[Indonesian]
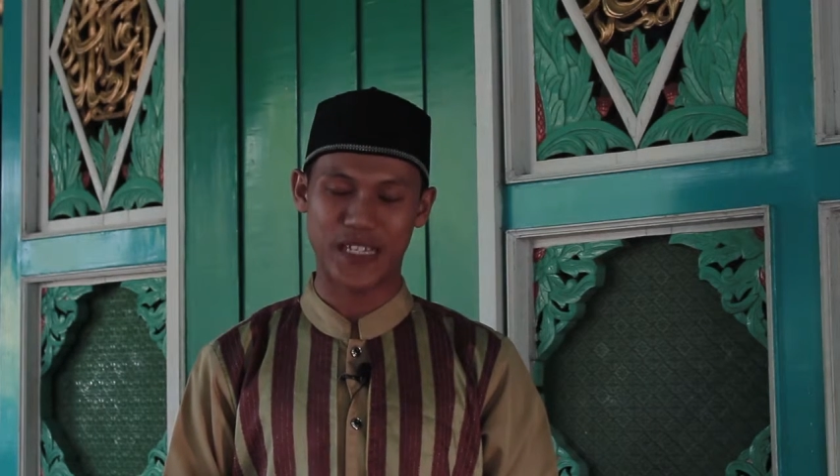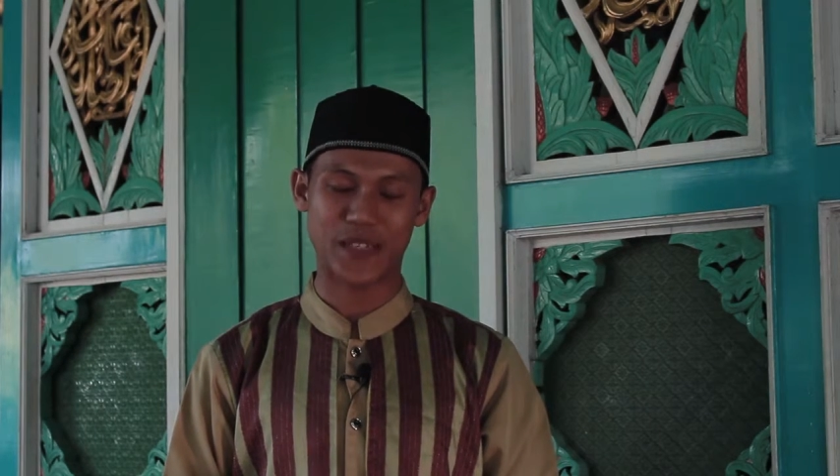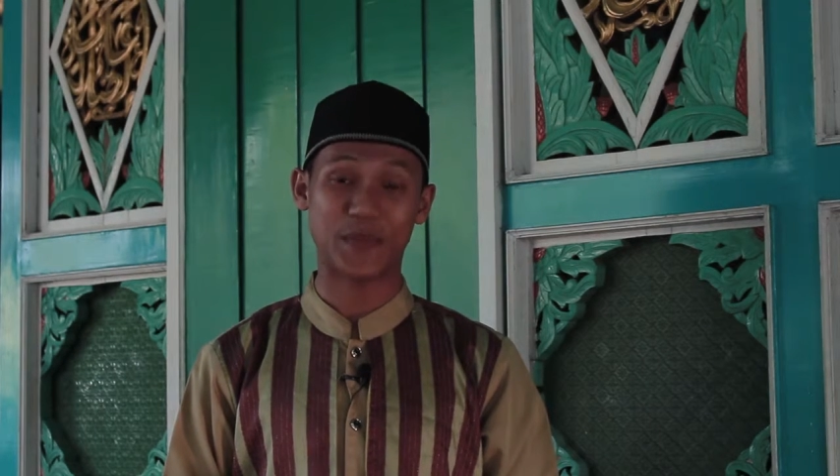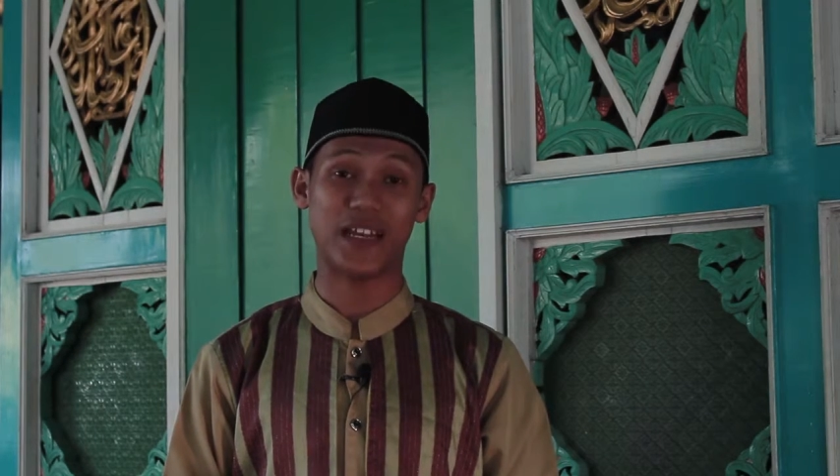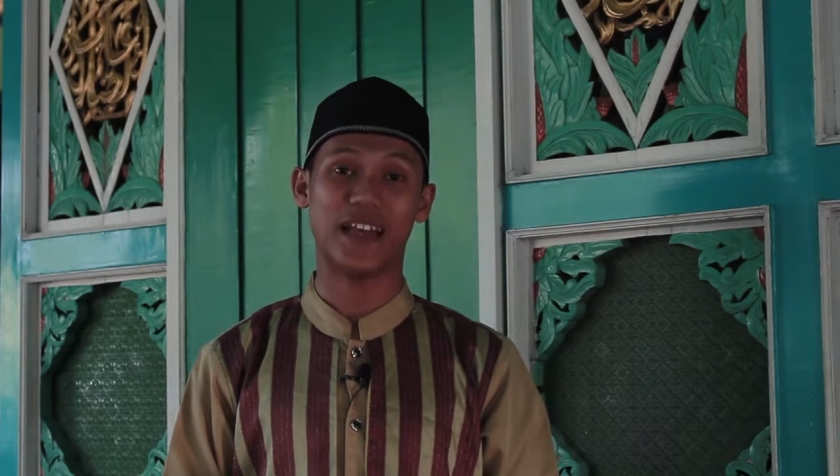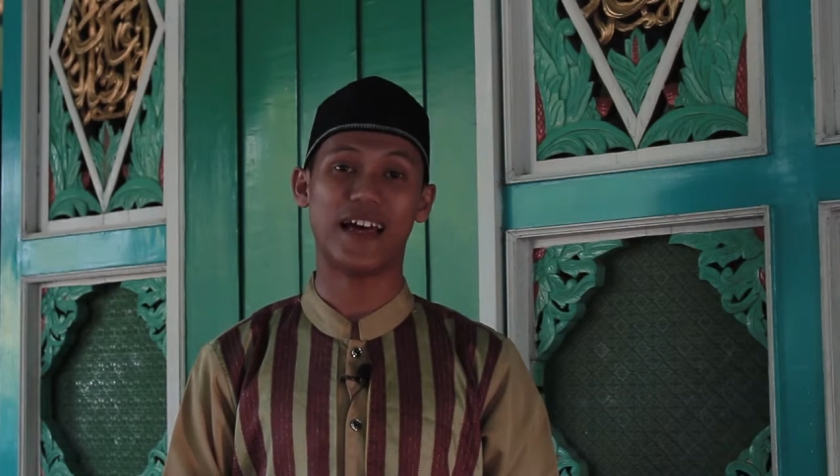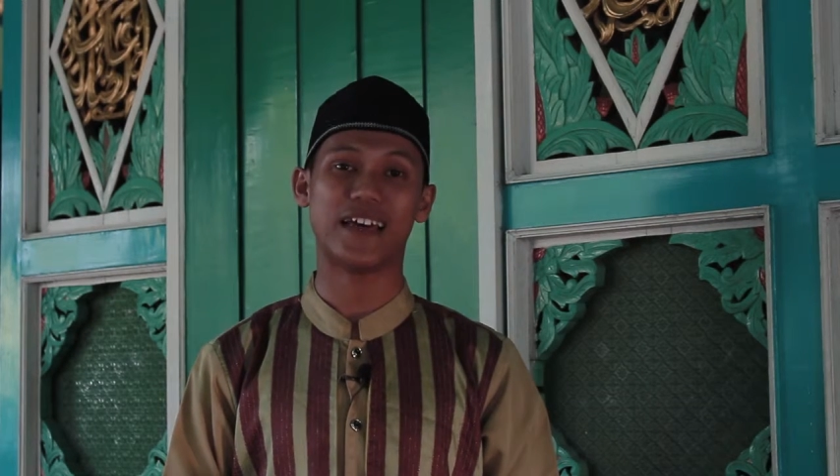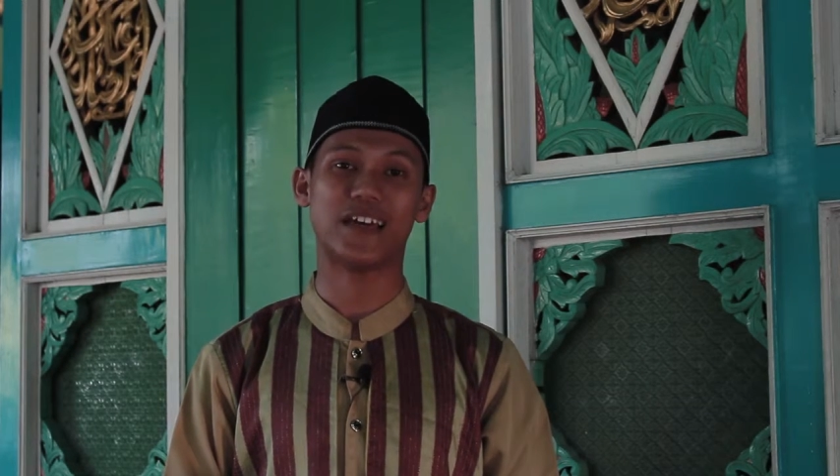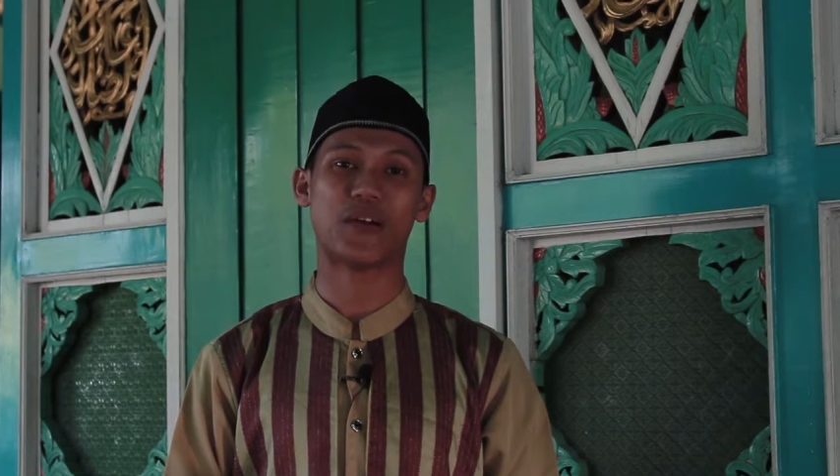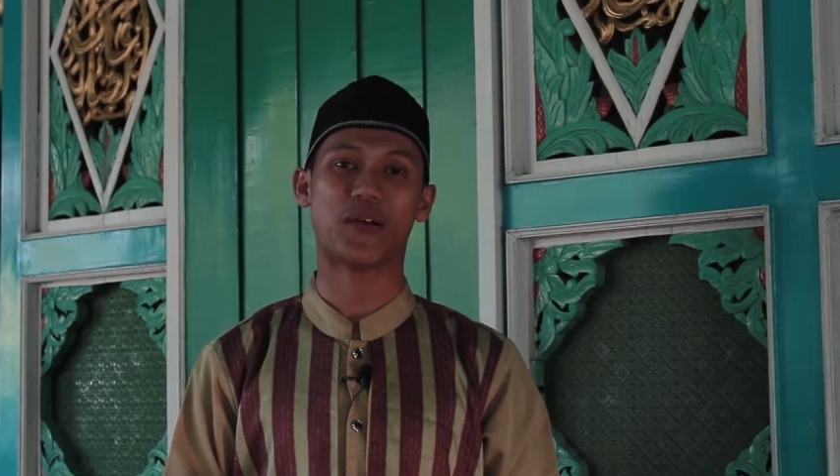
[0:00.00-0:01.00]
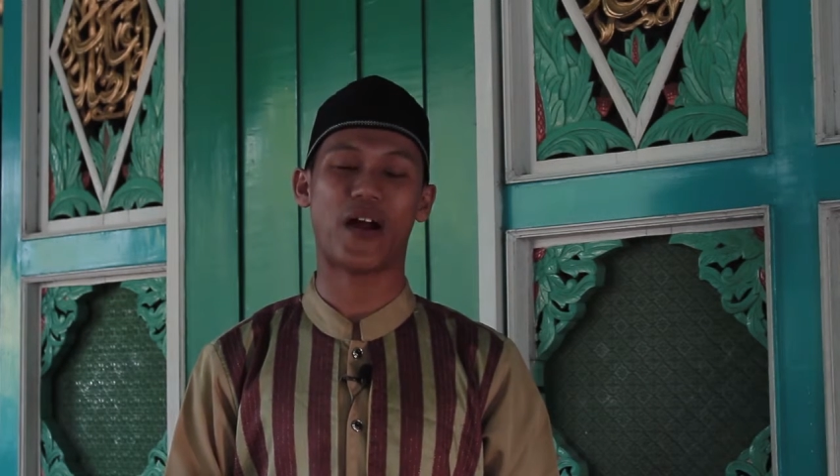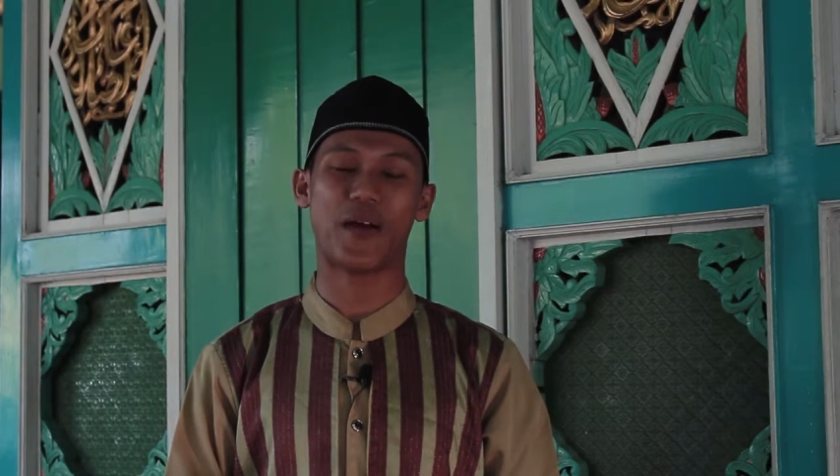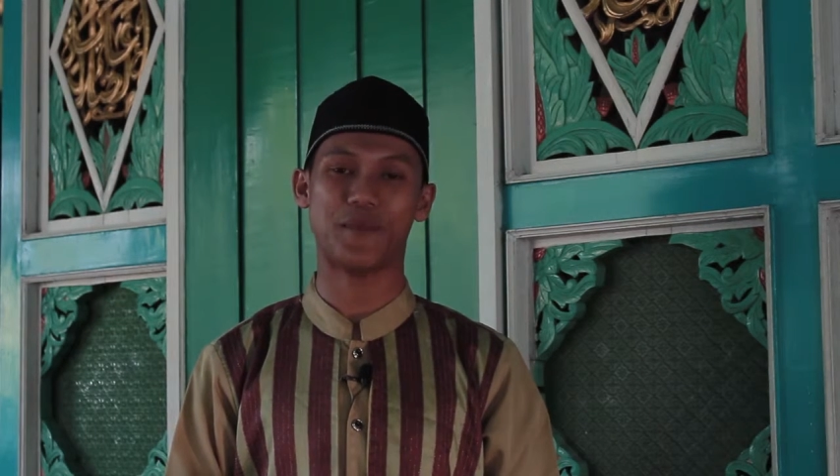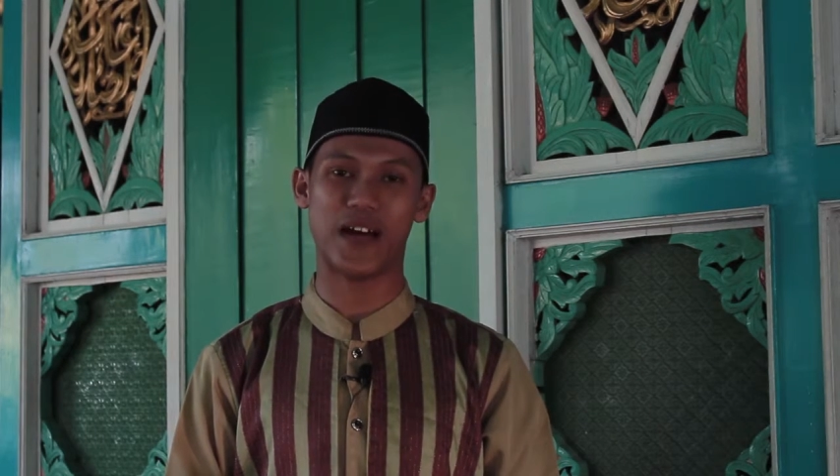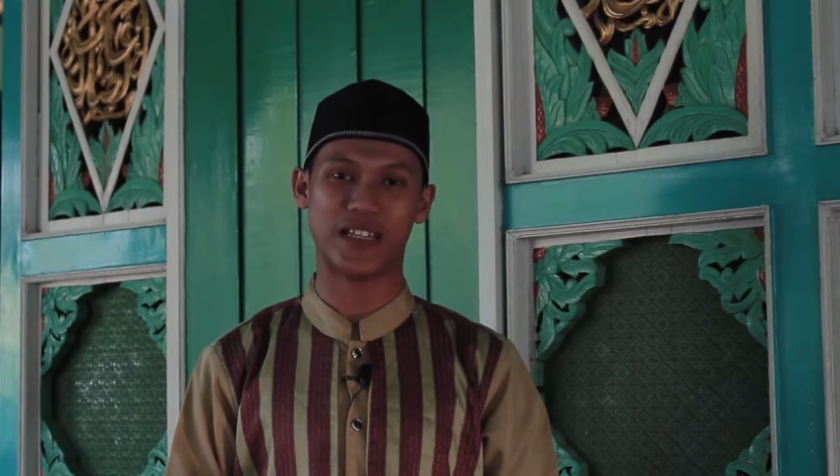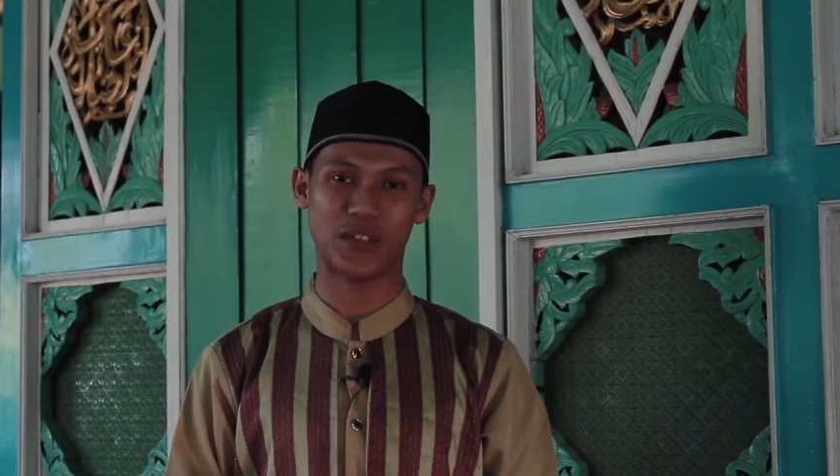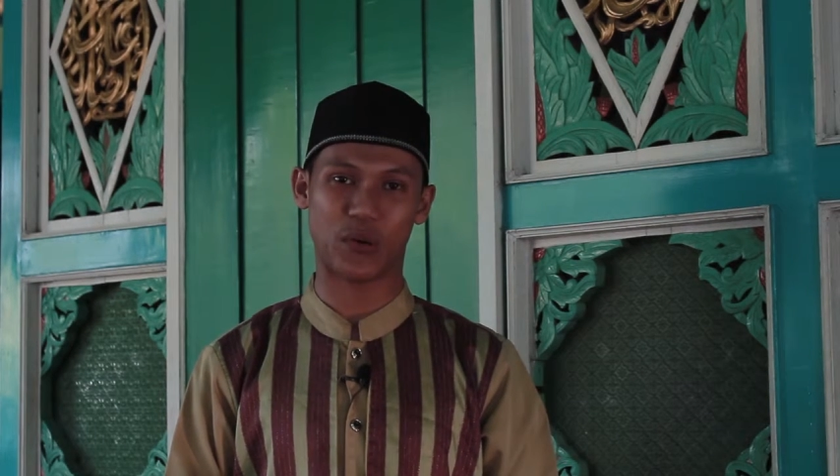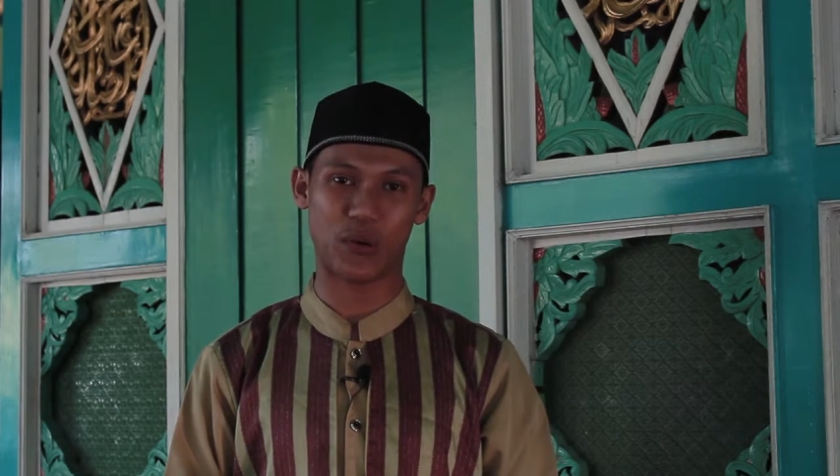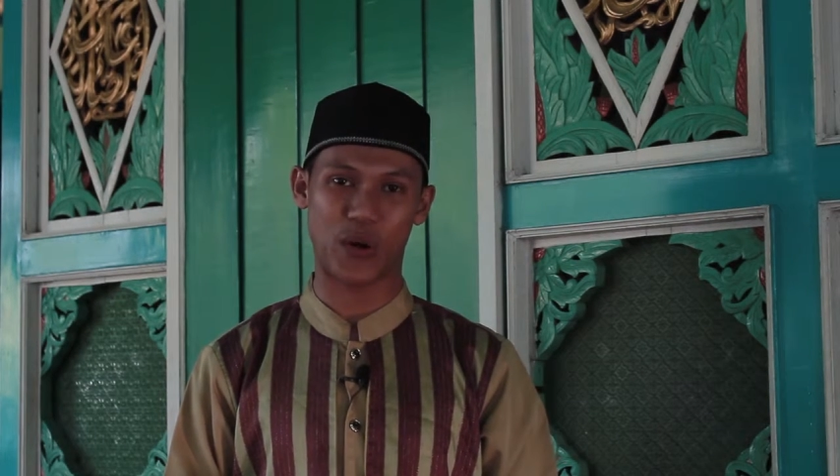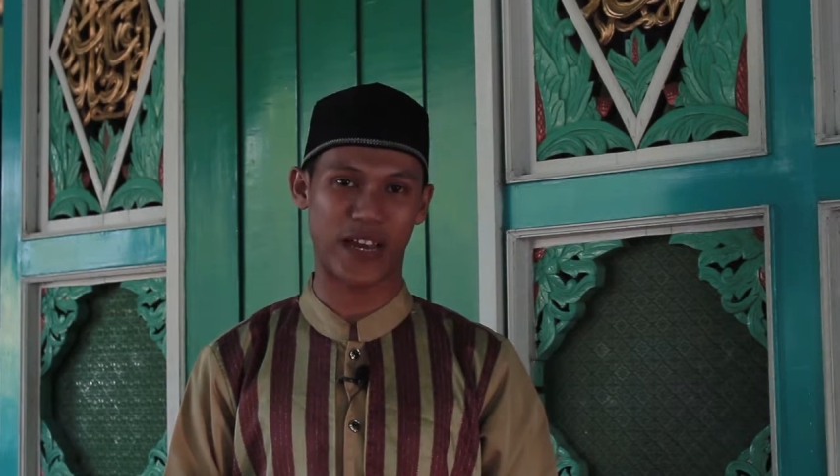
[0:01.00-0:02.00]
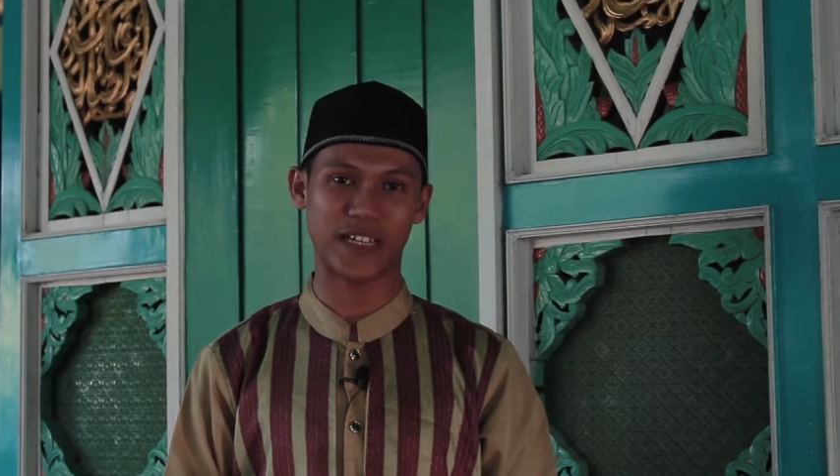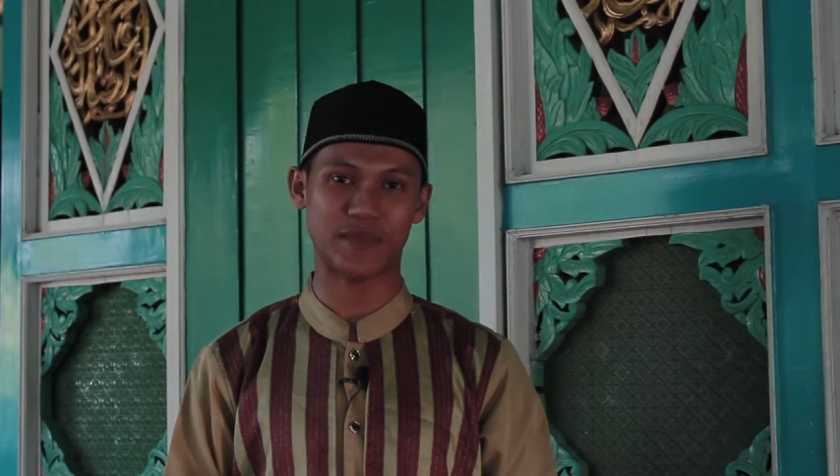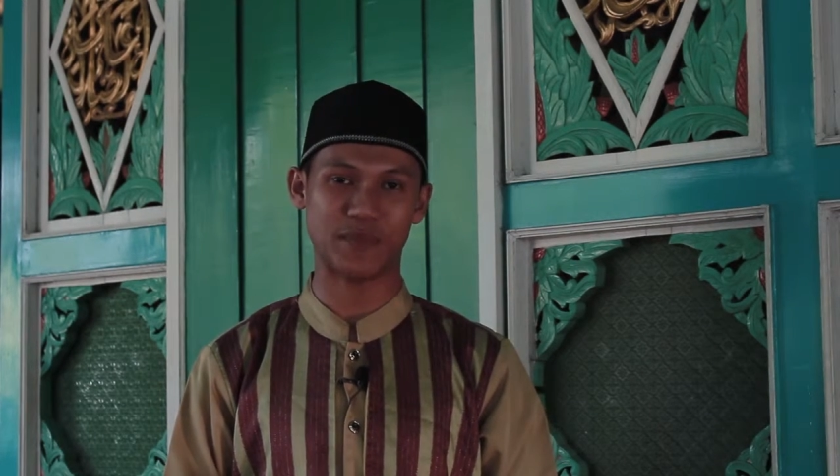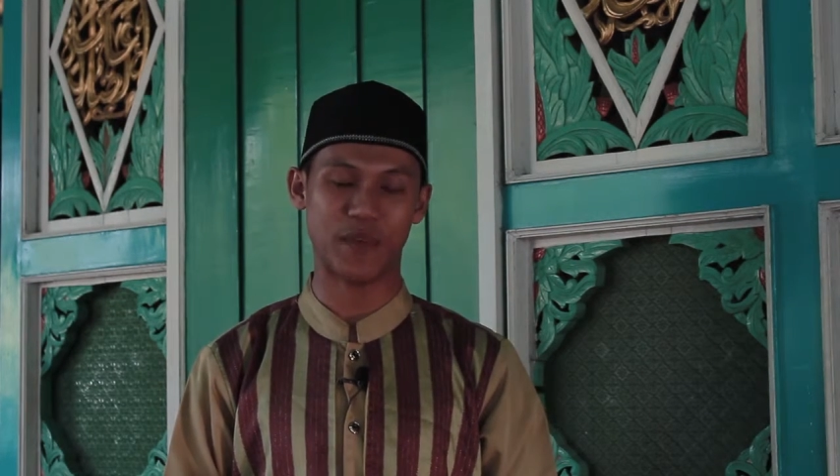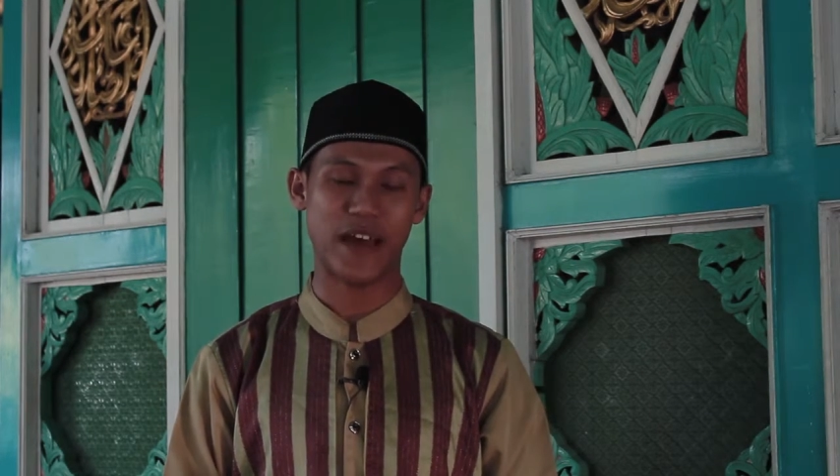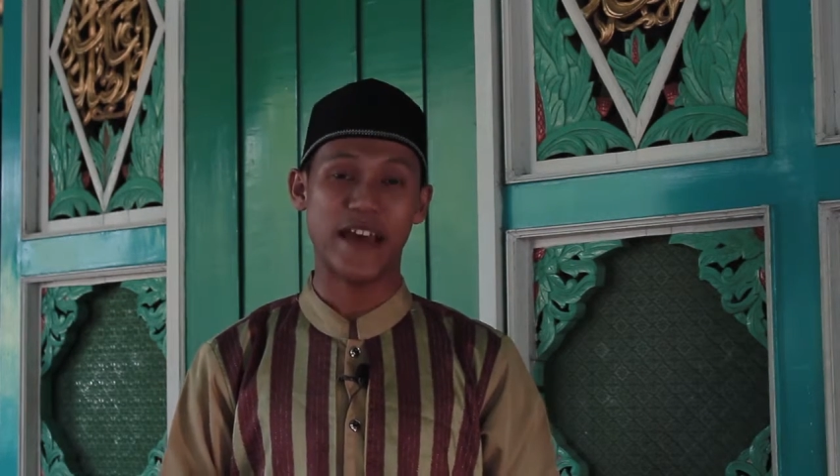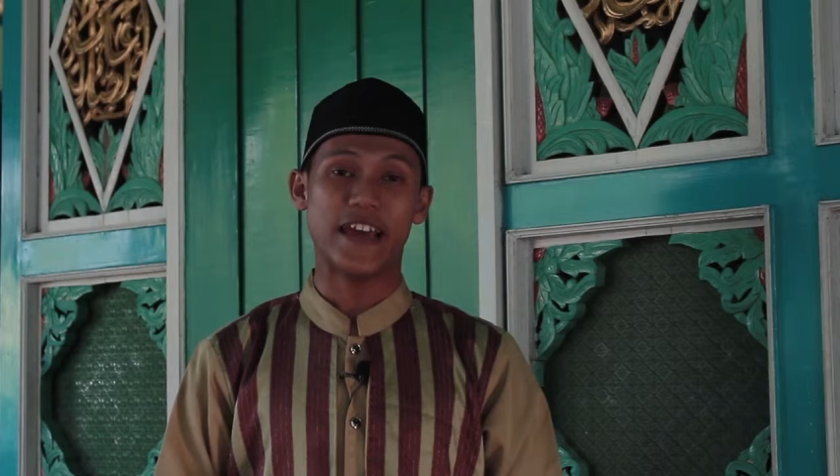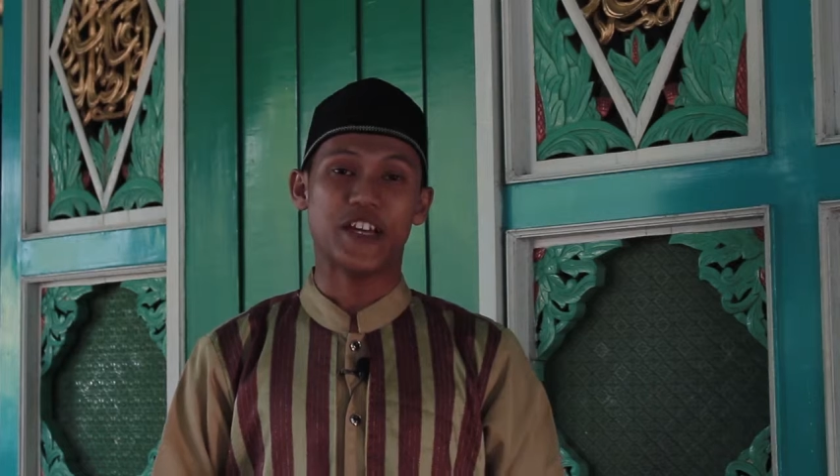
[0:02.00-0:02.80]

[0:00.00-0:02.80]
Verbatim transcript: Bismillahirrahmanirrahim.